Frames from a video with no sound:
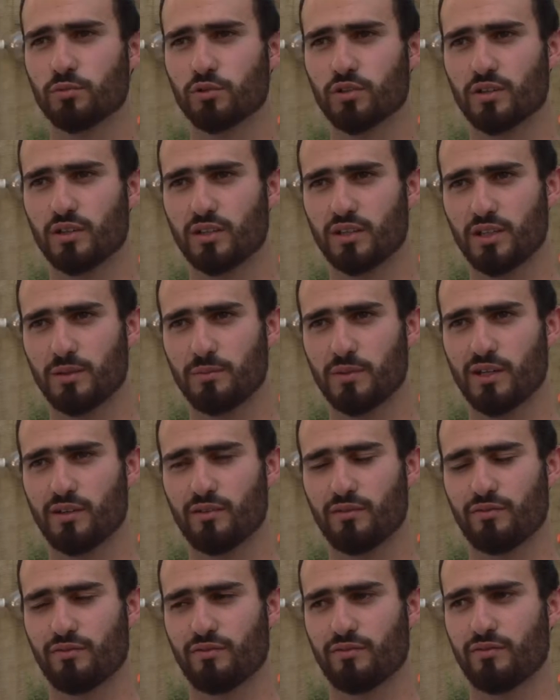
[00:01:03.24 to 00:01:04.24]
متقدمة
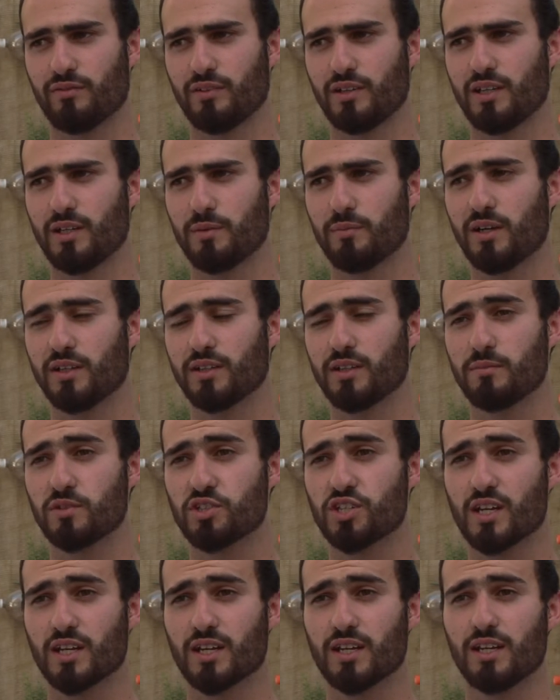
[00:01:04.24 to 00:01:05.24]
في بعض
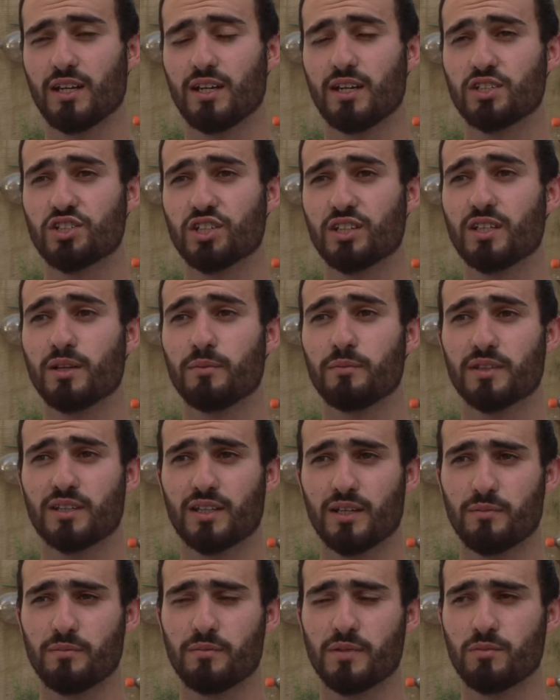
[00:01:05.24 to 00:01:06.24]
المشاكل جدا
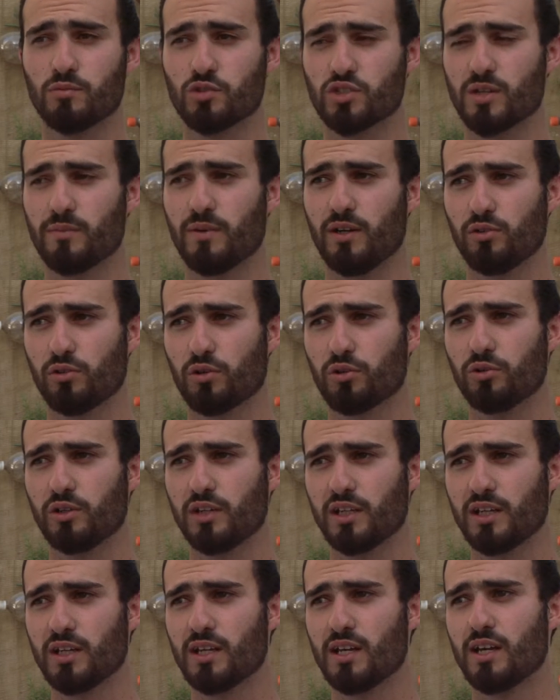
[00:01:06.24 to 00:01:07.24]
بتهم المجتمع
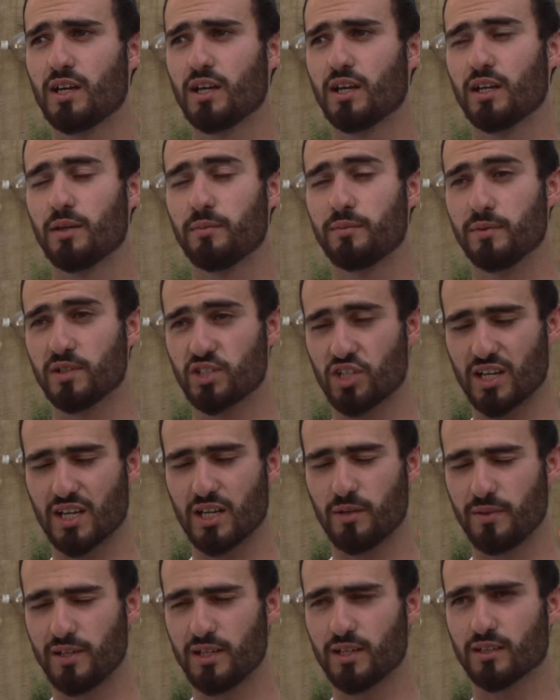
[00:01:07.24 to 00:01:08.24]
الأردني المشاكل
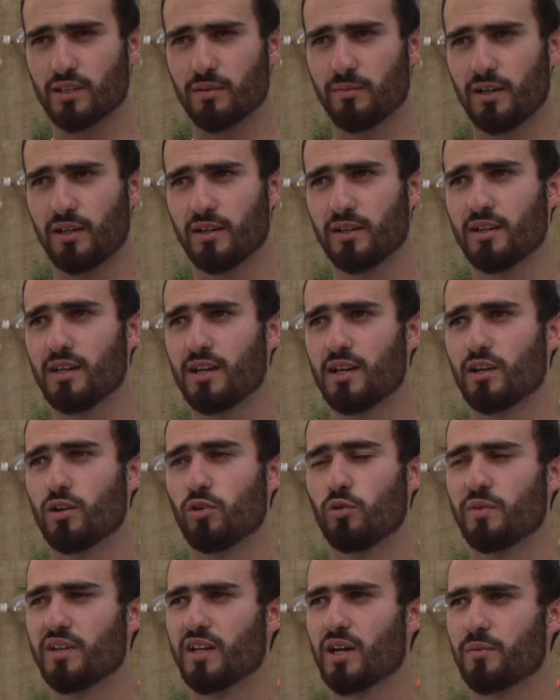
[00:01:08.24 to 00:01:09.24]
بيئية طبعا
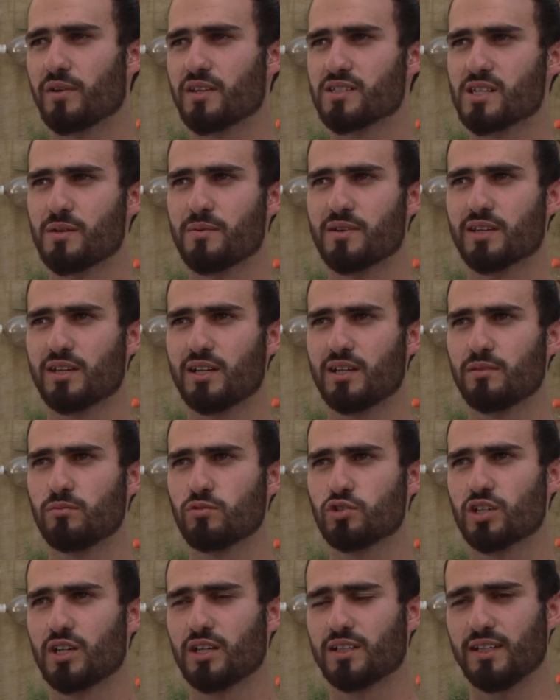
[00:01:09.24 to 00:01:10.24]
ومن أبرزها مثلا
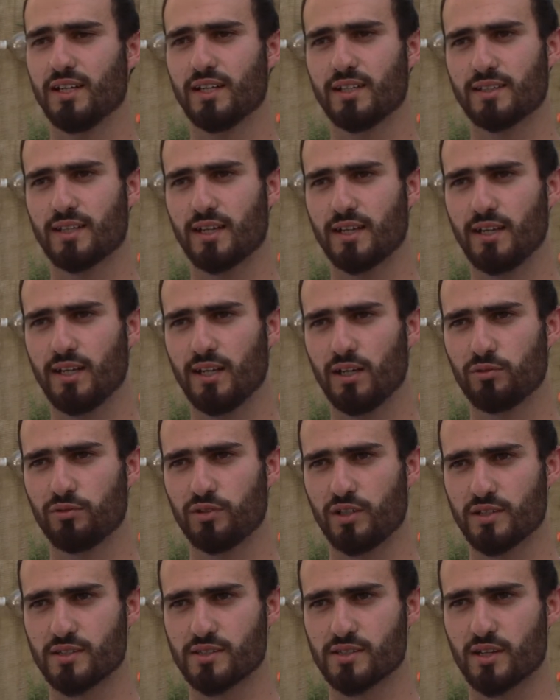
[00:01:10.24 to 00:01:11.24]
مشكلة إعادة تأهيل حوض
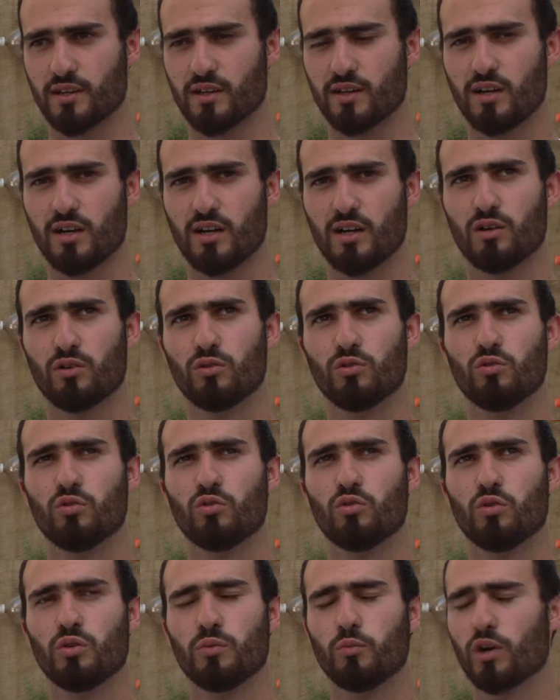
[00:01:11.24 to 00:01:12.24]
نهر الزرقاء
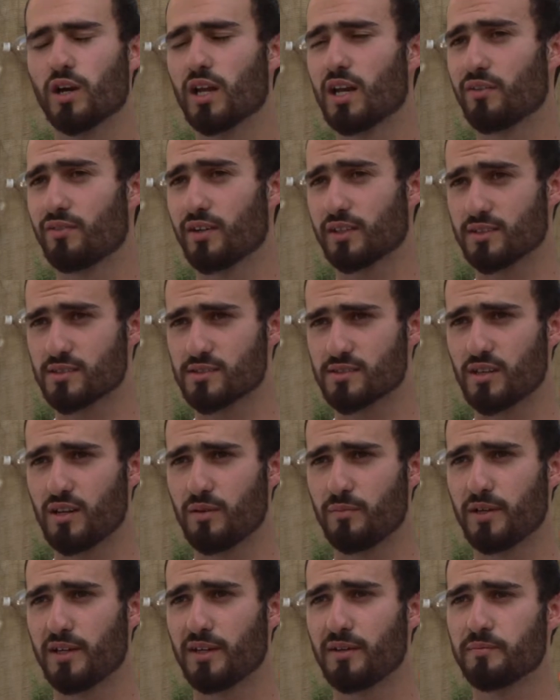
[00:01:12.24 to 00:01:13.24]
والمخلفات
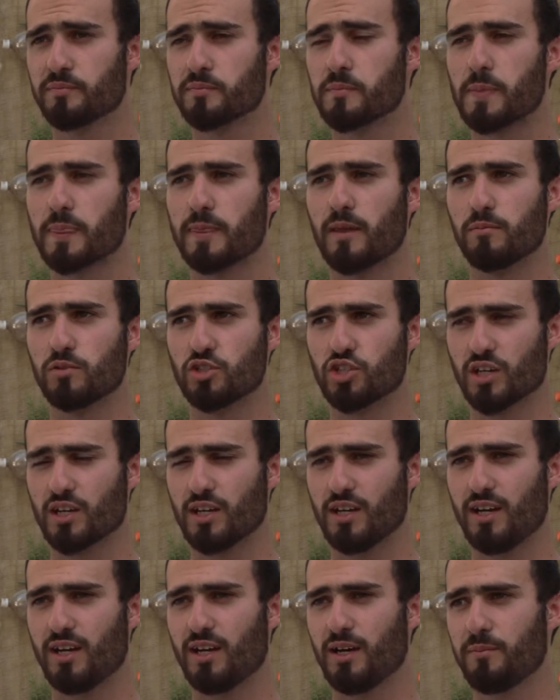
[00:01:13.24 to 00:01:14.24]
الصلبة
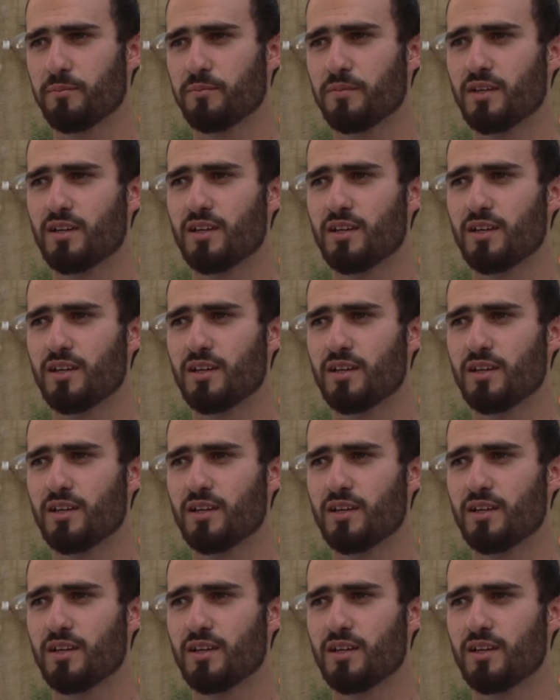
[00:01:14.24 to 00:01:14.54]
بشكل عام